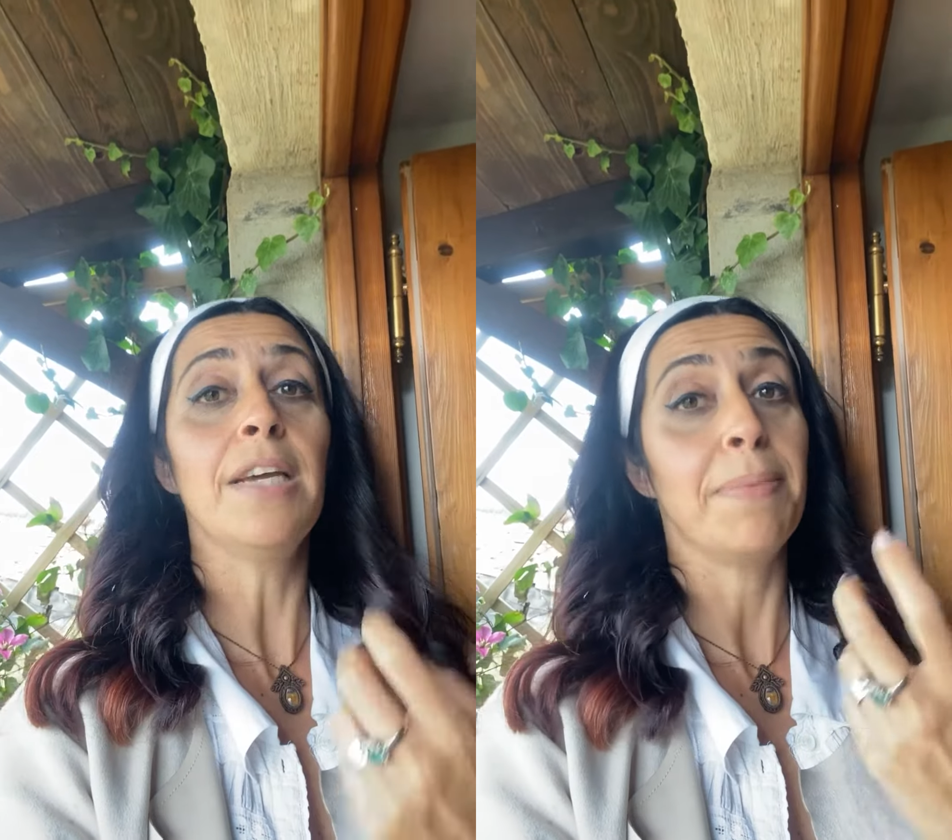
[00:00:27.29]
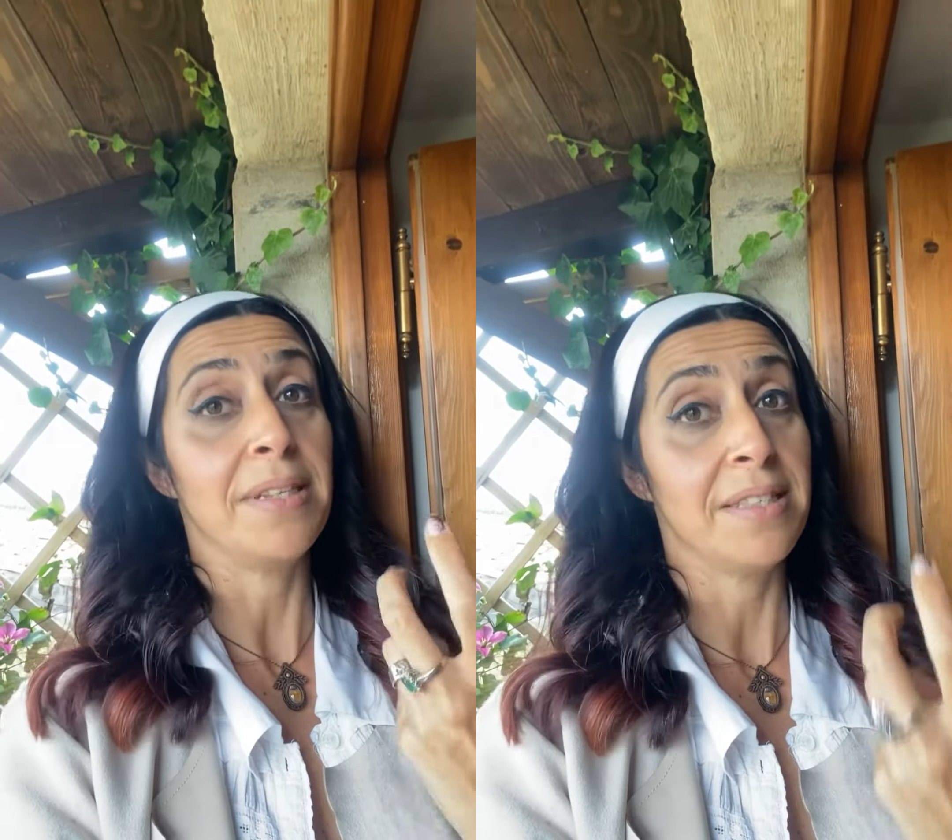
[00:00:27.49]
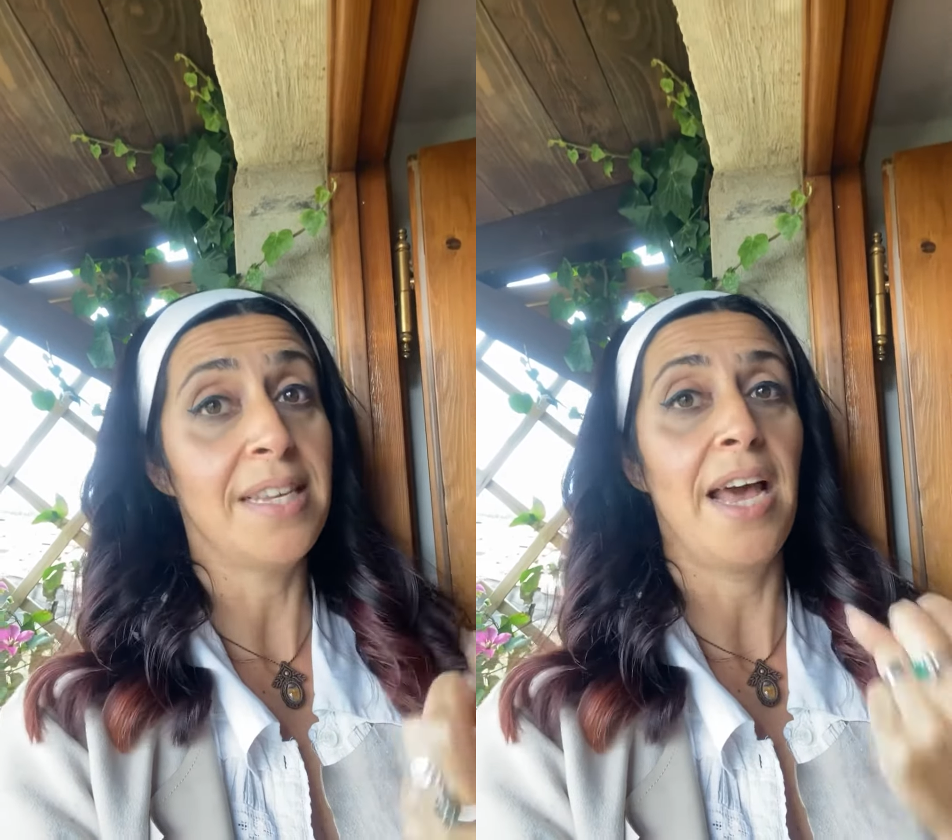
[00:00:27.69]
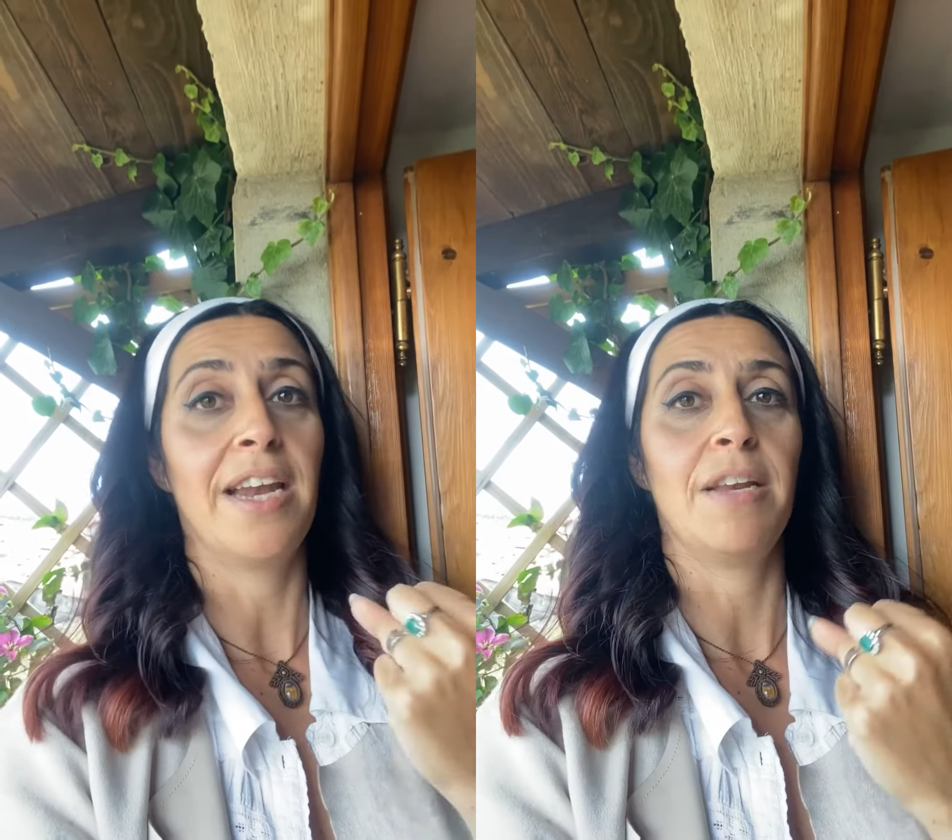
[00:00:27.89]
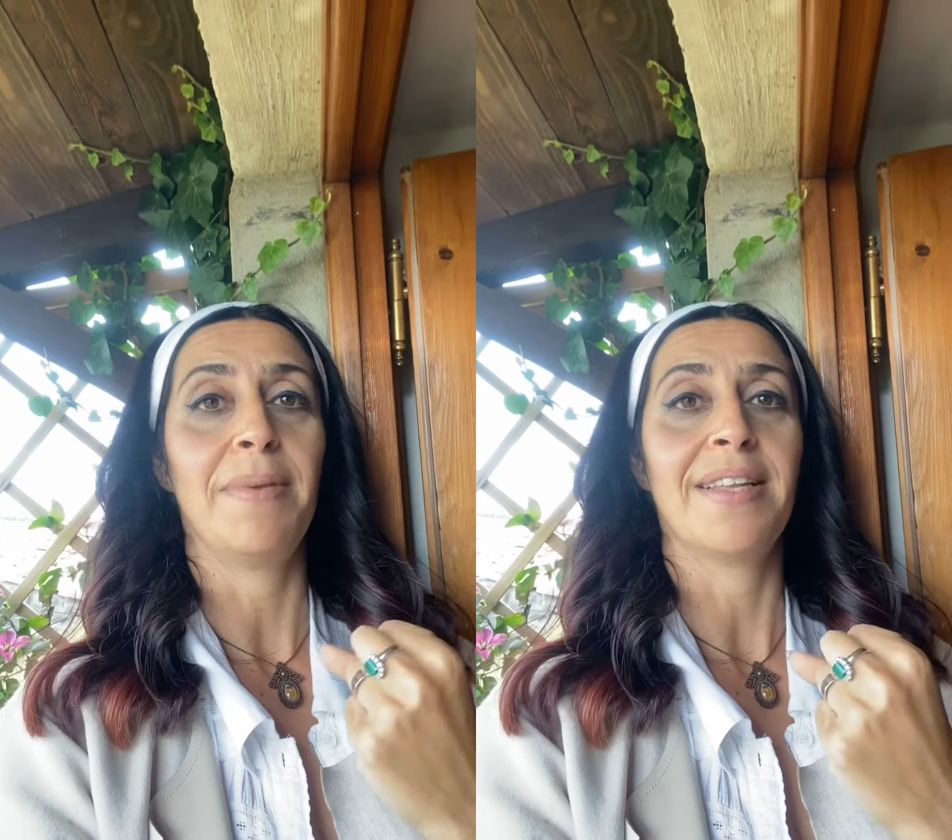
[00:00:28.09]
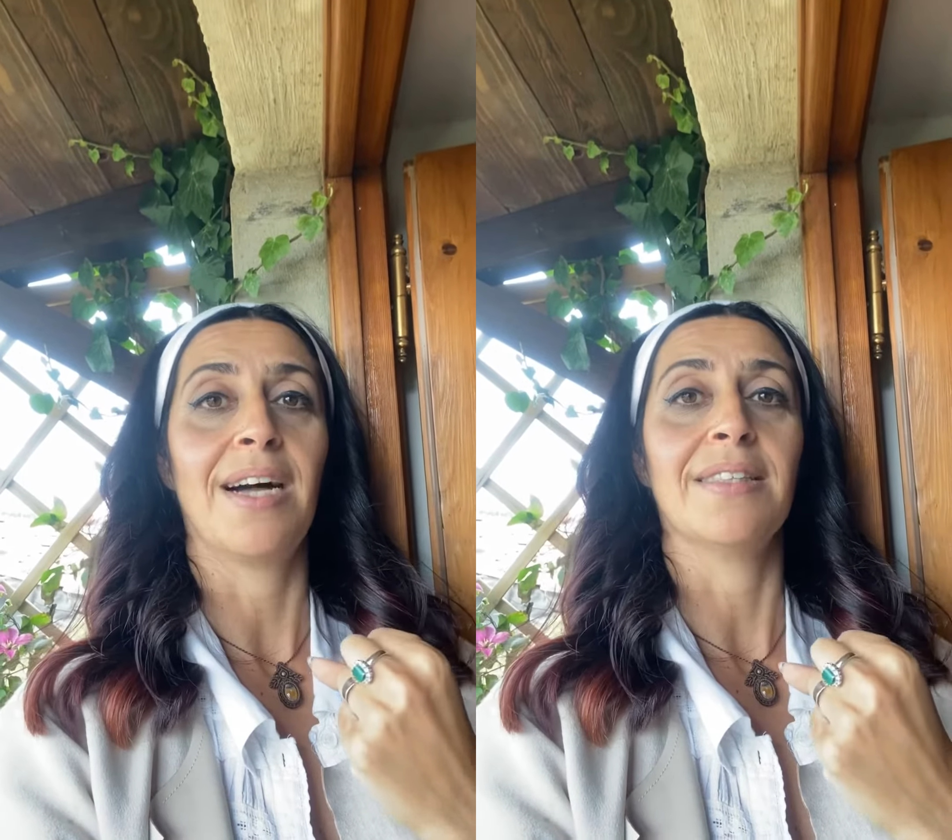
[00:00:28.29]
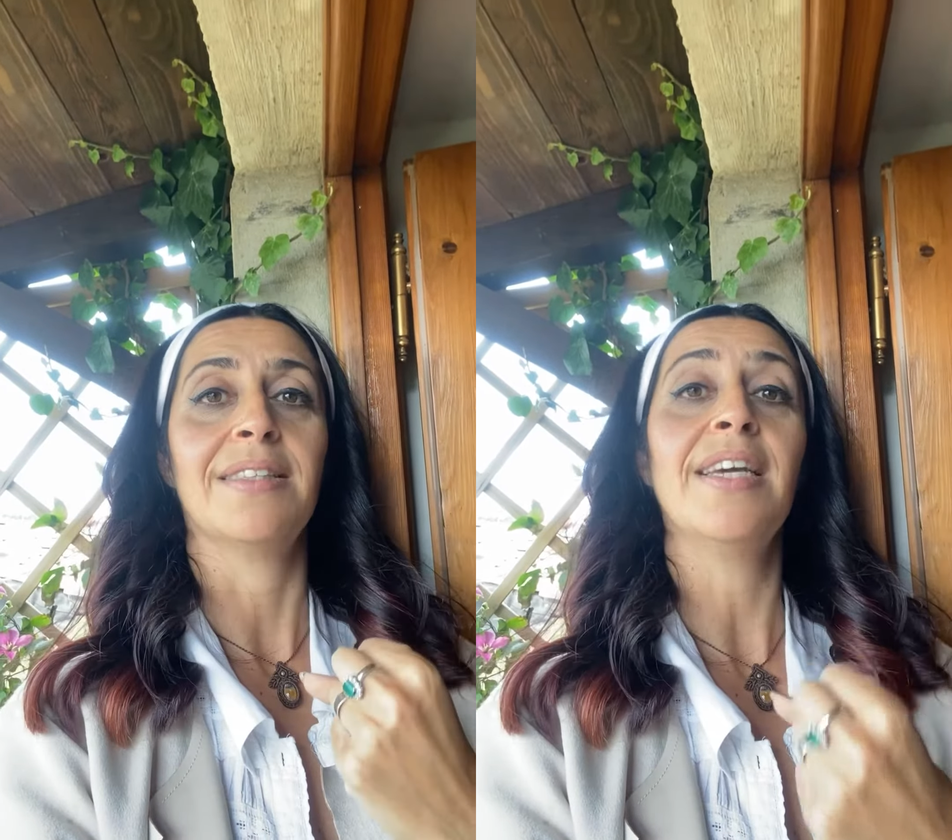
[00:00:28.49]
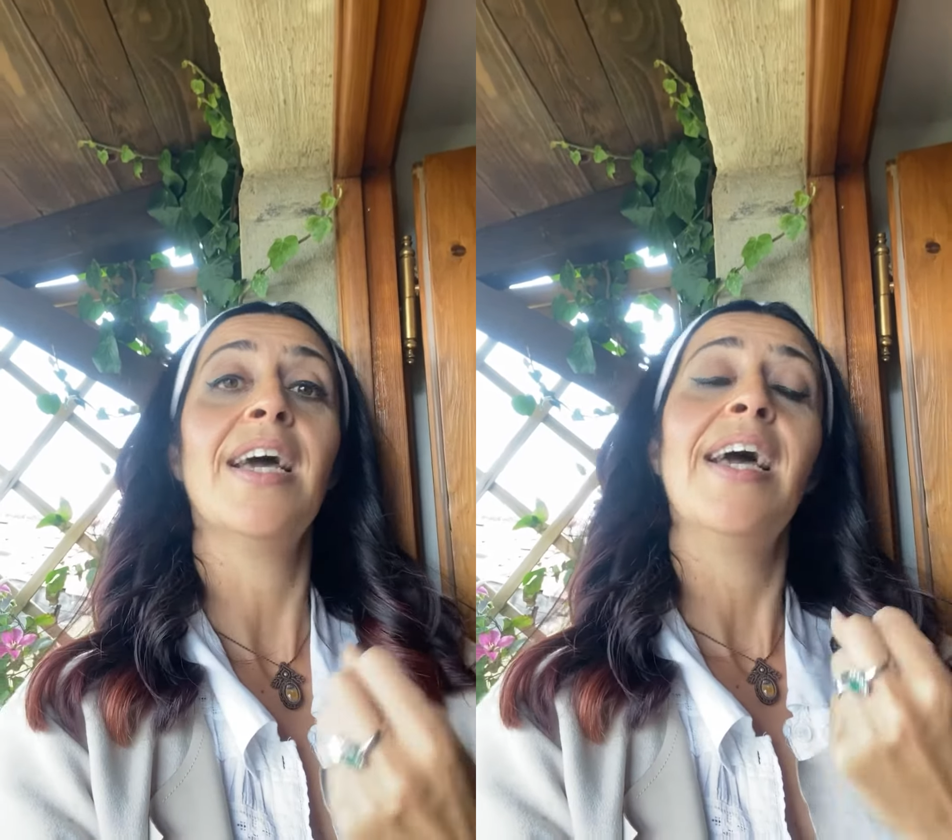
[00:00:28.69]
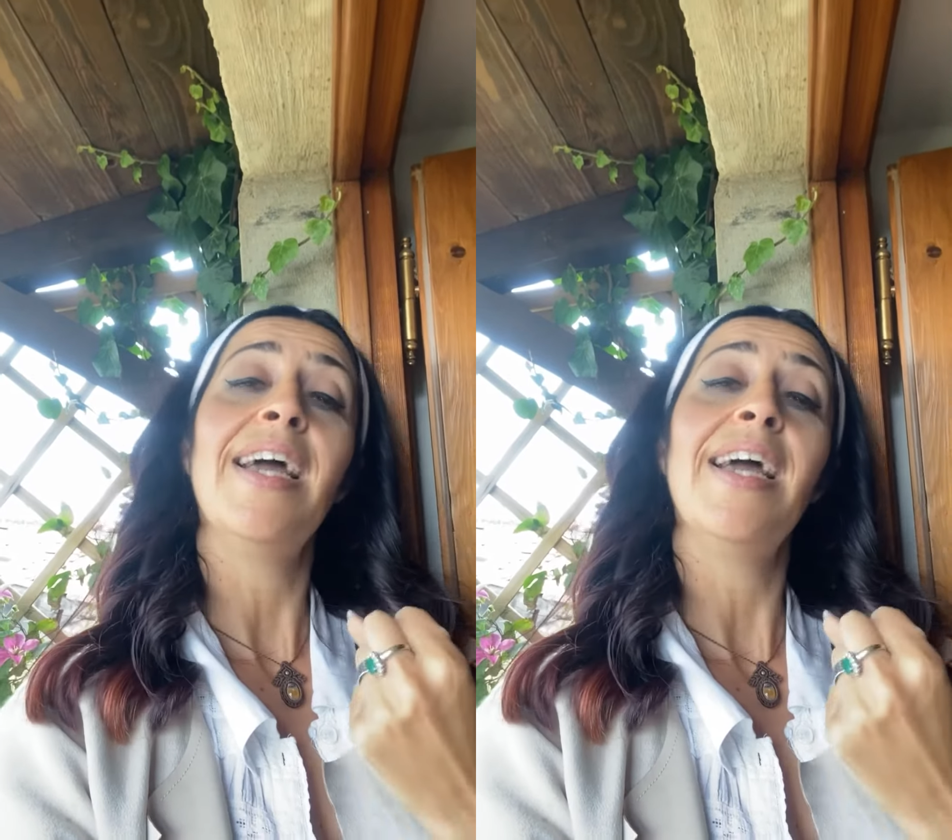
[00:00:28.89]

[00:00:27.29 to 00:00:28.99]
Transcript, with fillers: i pensieri limitanti